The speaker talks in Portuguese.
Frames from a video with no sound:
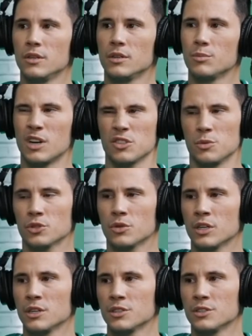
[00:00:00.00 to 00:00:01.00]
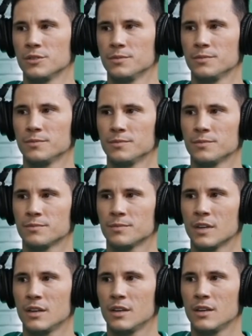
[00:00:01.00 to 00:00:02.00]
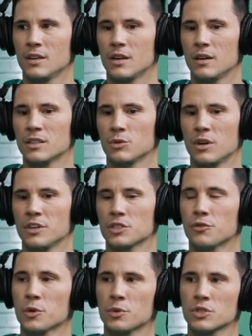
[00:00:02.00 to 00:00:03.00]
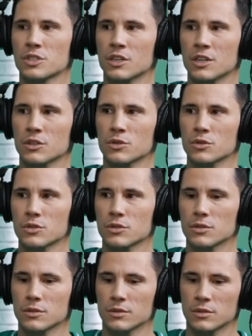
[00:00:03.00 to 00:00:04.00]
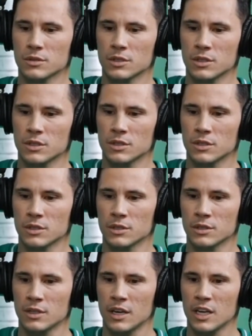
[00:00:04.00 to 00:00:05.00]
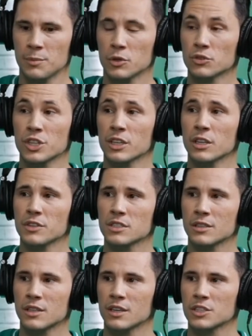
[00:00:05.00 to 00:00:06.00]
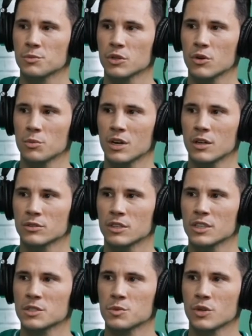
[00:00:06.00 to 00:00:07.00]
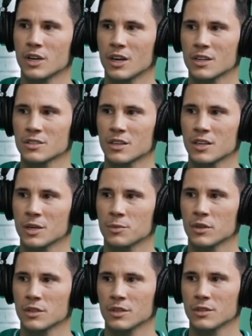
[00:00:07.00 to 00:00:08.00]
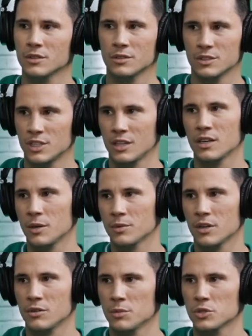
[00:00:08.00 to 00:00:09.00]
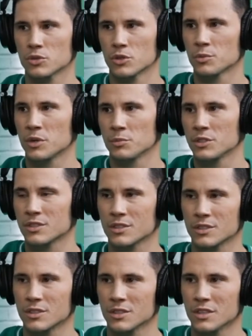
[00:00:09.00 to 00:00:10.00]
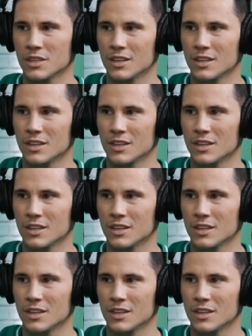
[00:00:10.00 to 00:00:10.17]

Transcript: O Brasil é muito grande. Uhum. Uma vez eu fui para o Santos, e na época eu não cheguei nem a fazer teste. Me cobraram 3 mil reais na época, que já na época era um absurdo para mim isso aí.